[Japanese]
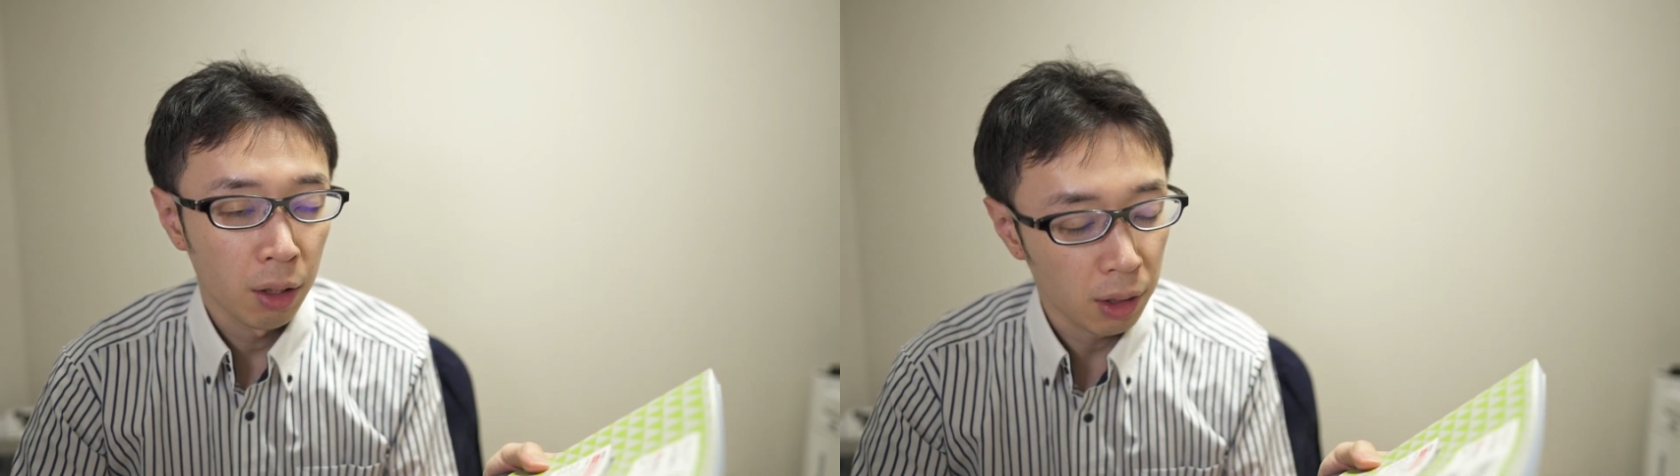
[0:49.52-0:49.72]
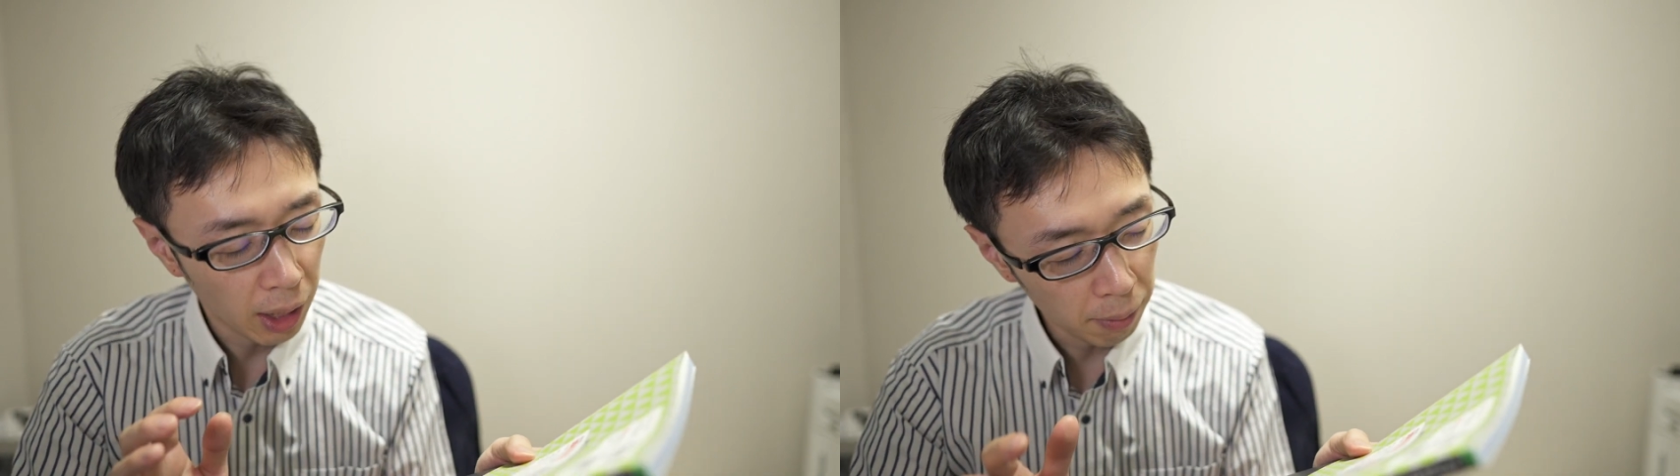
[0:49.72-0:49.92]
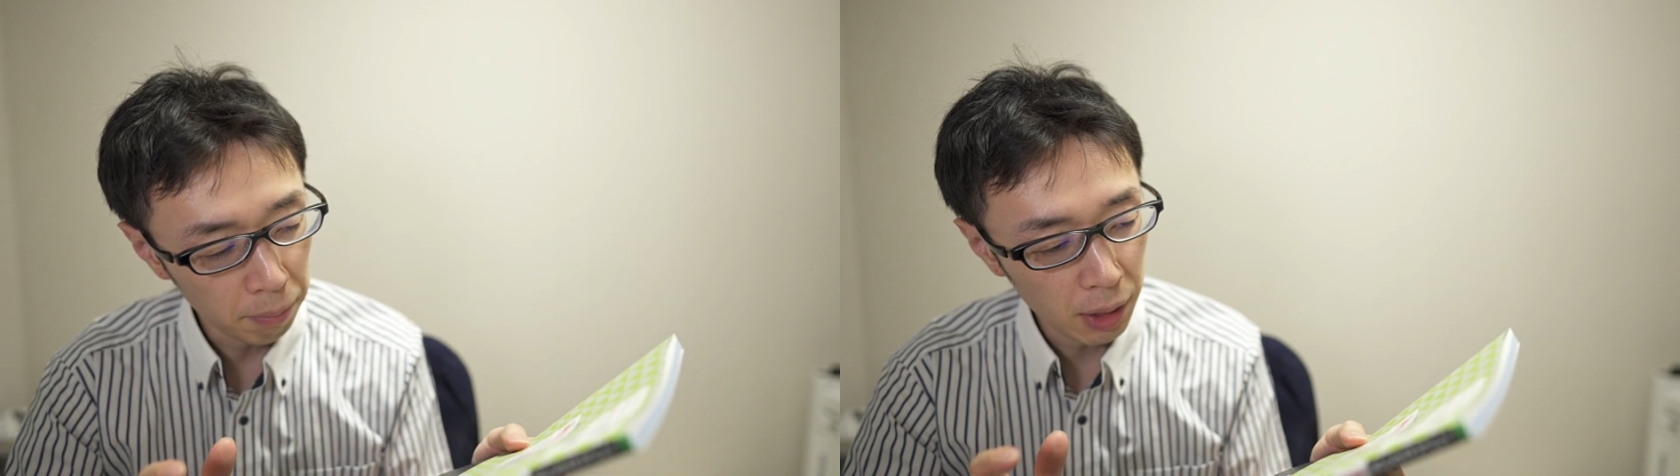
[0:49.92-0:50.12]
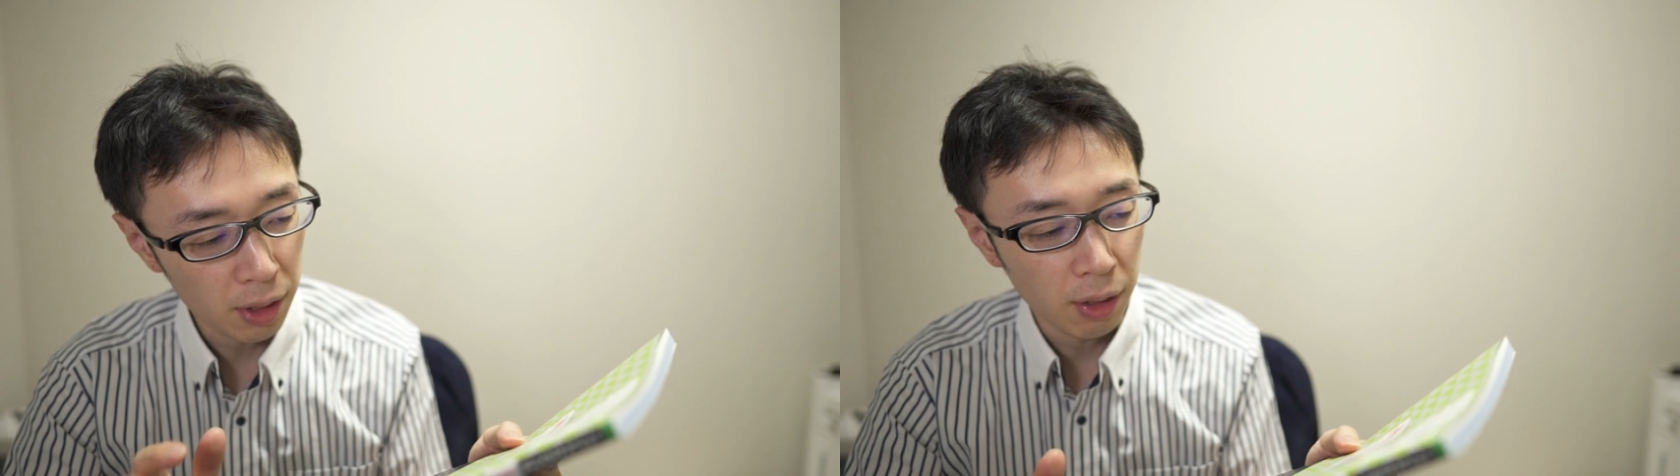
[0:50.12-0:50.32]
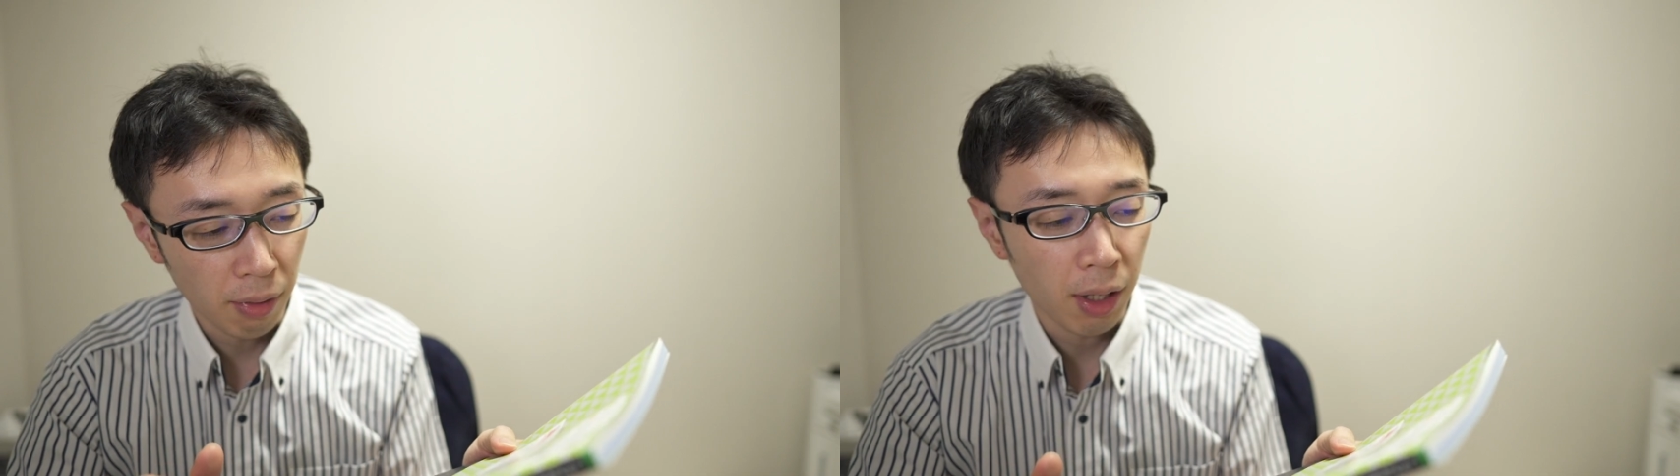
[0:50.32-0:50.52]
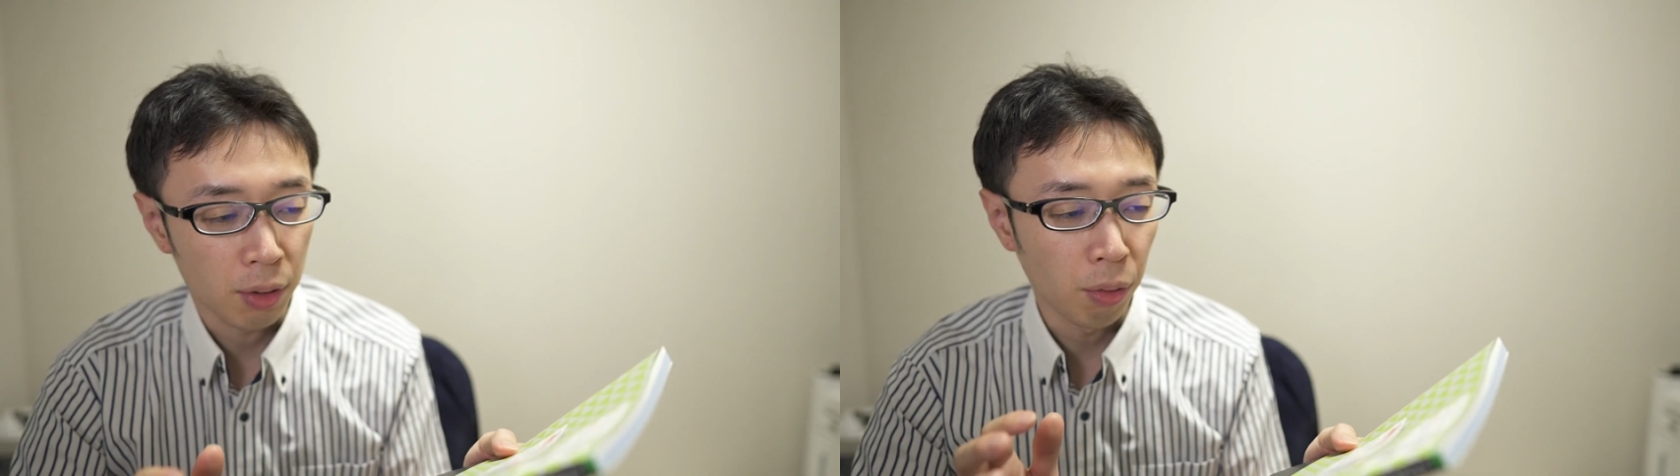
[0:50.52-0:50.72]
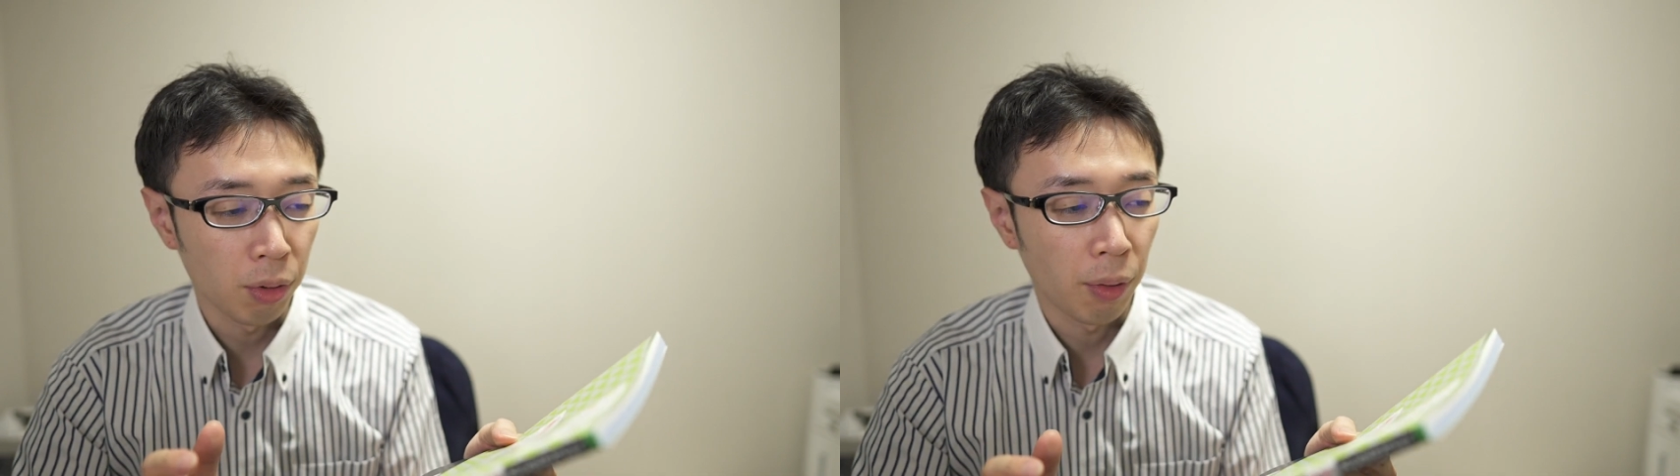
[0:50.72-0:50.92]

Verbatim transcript: 厳密にはそう